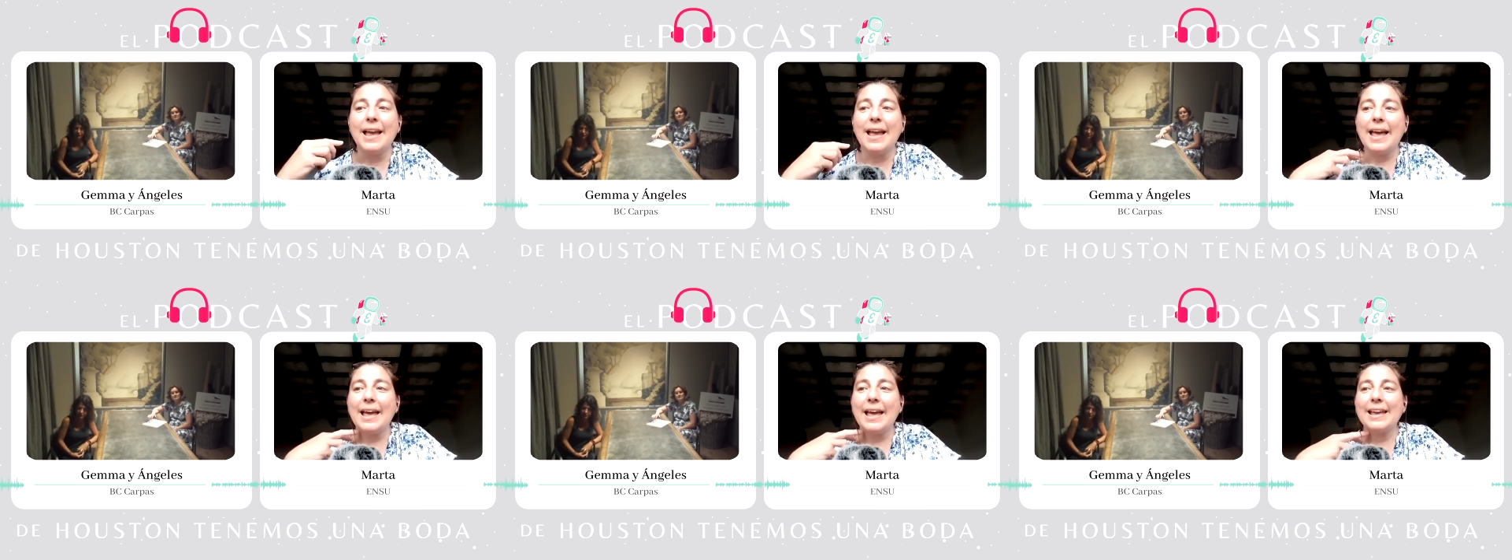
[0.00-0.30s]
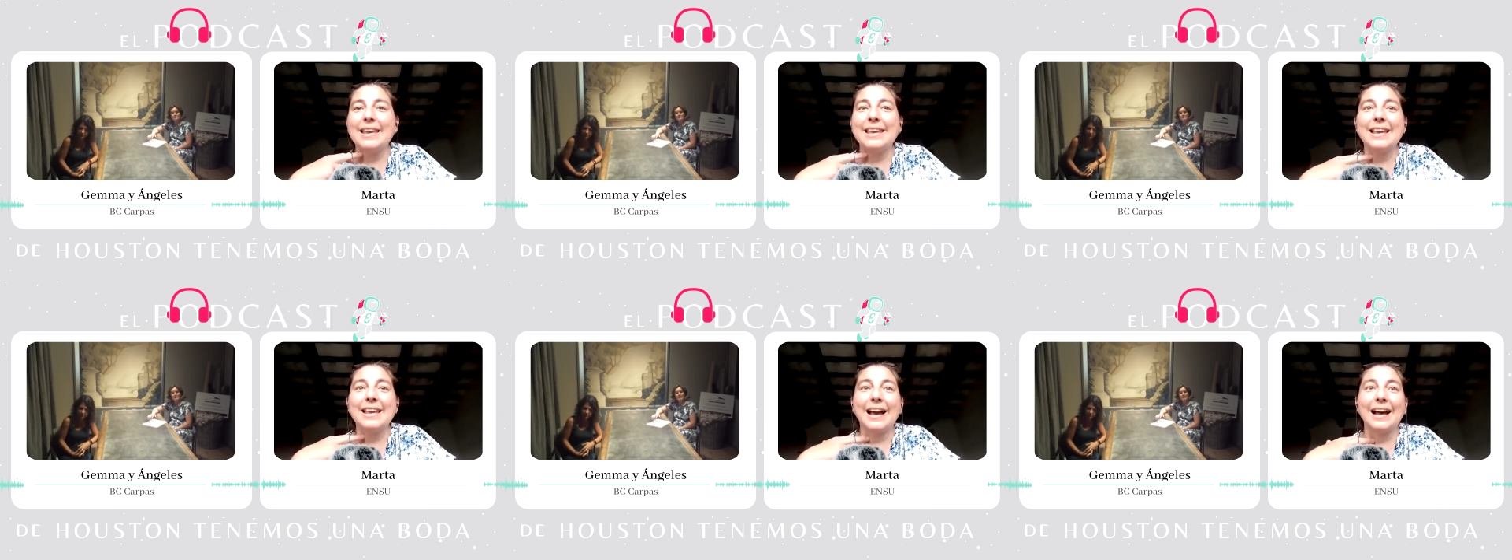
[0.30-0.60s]
eh,
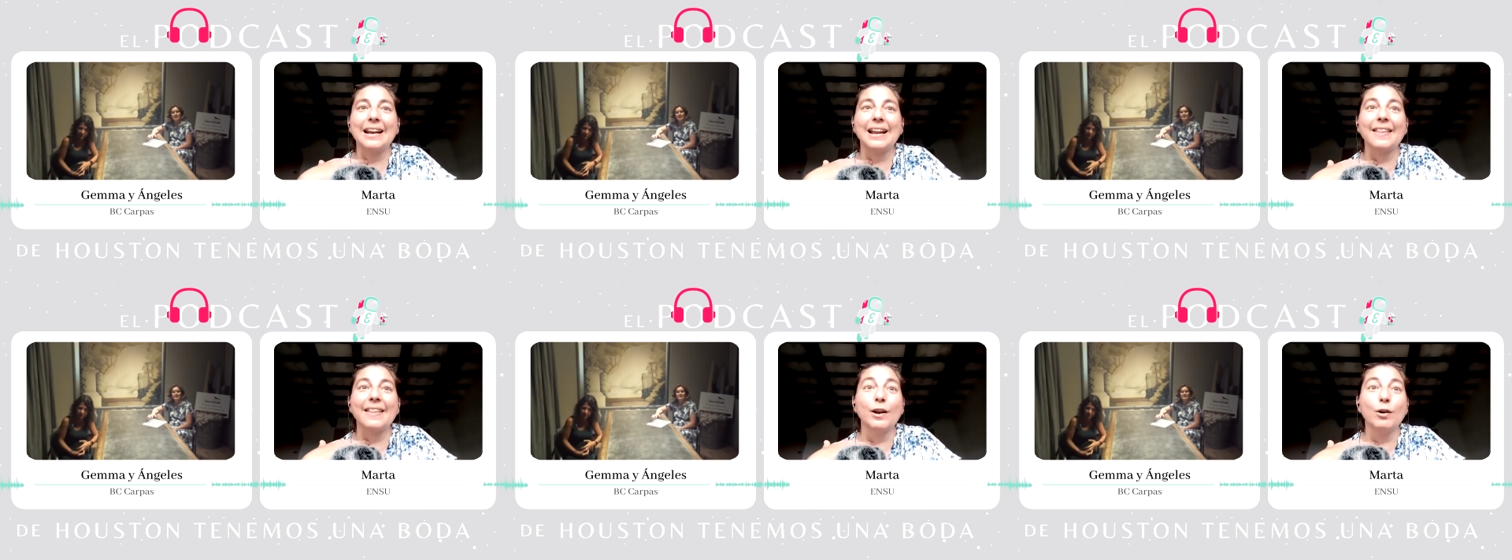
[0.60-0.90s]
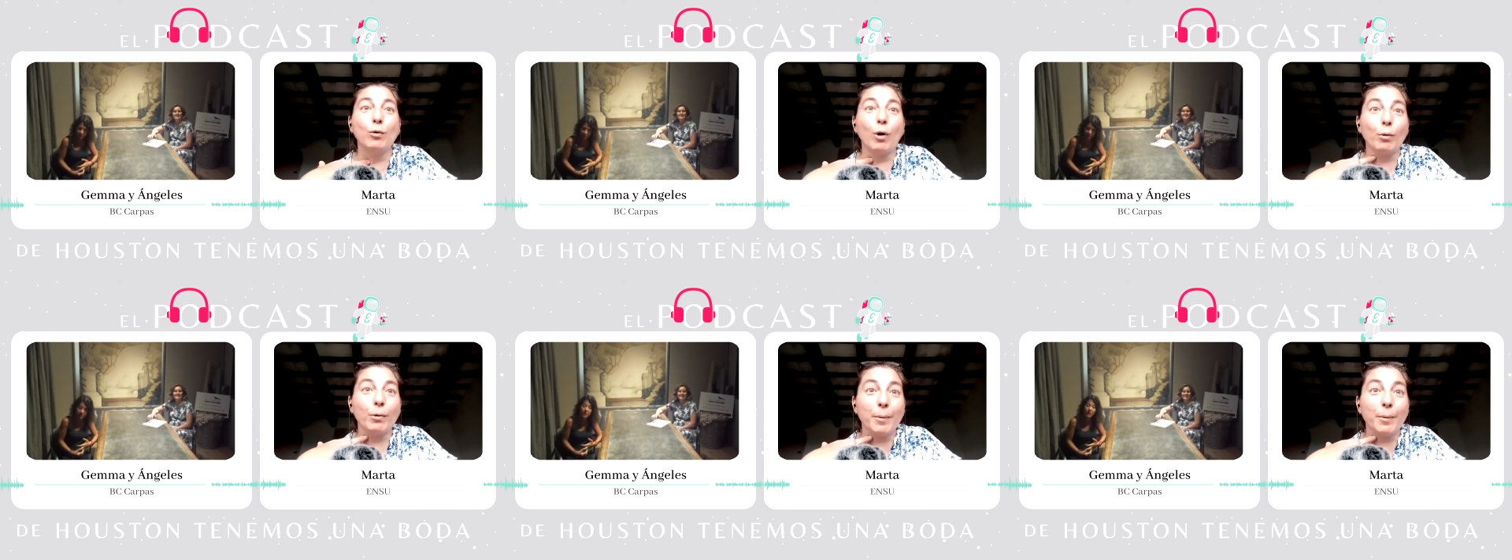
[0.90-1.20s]
y Ana de
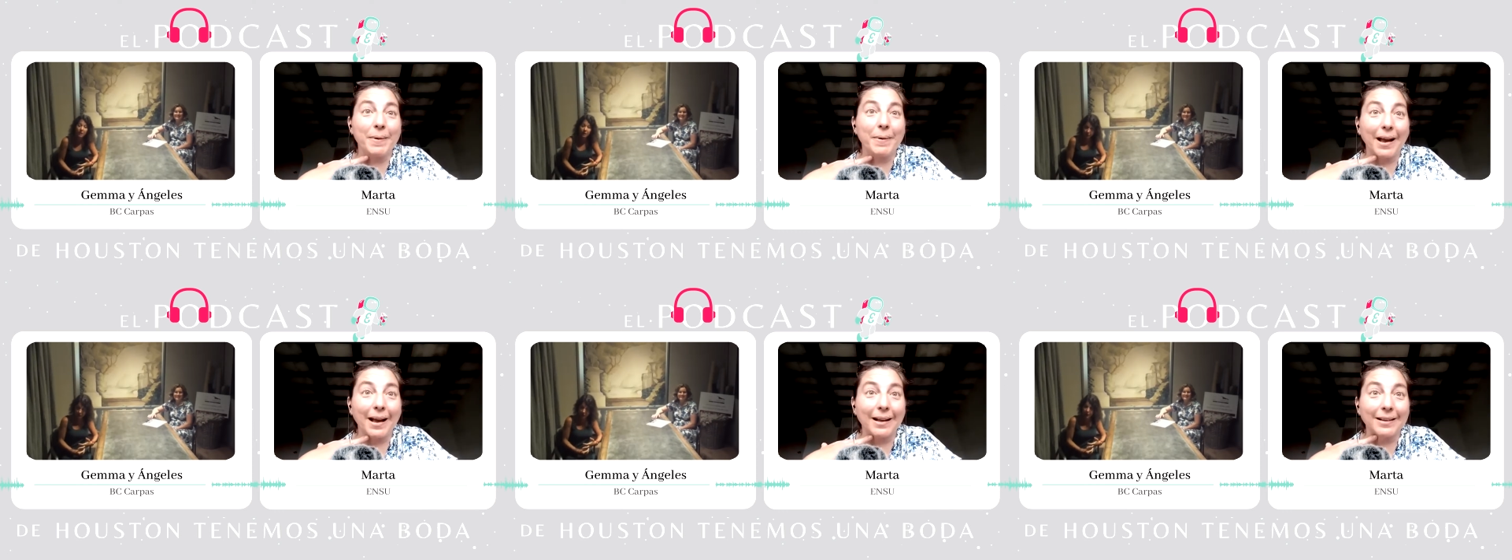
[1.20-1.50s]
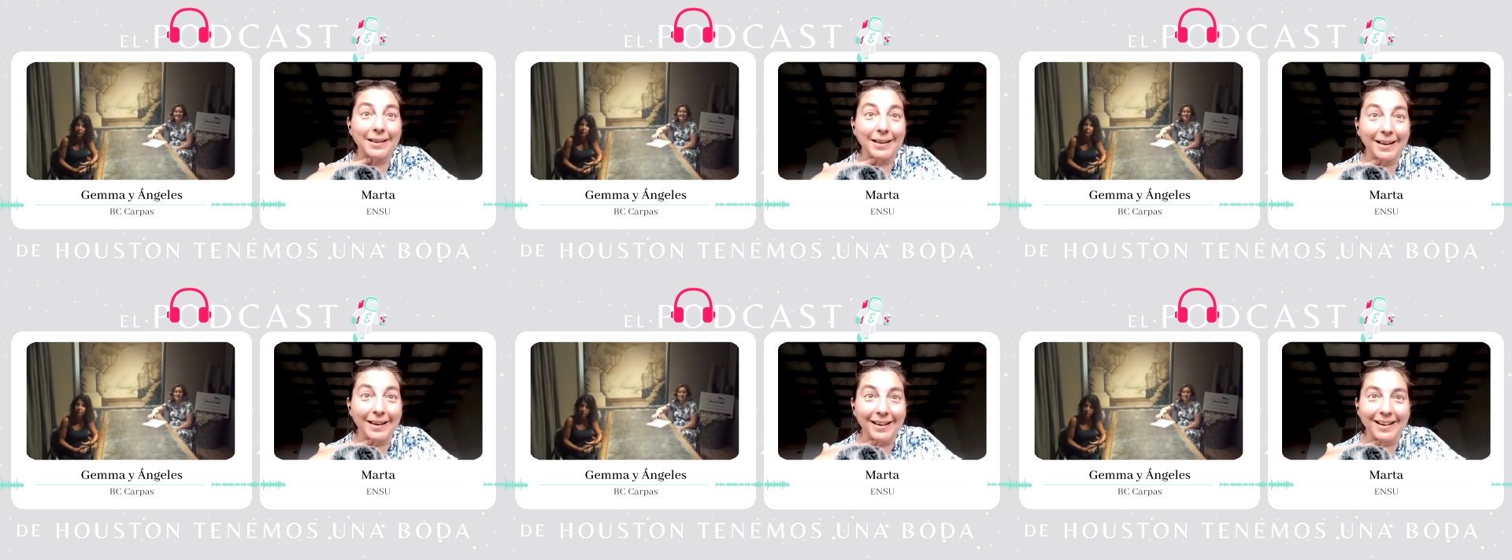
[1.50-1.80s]
Nuevo
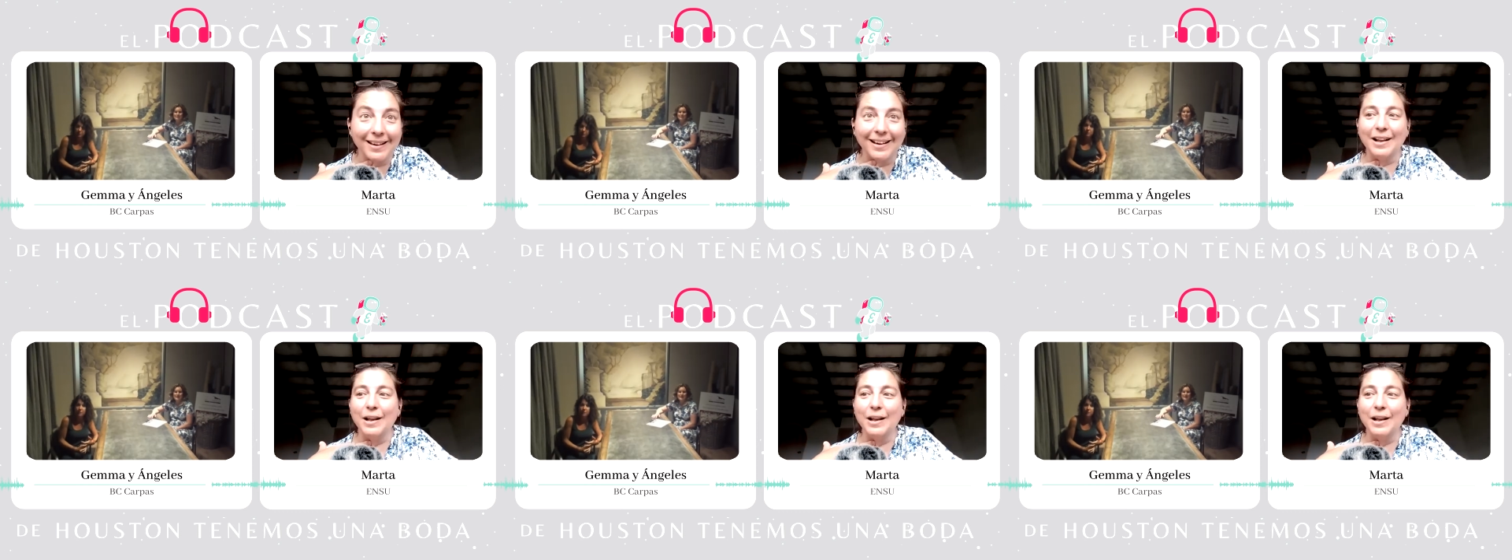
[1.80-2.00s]
Vipiati.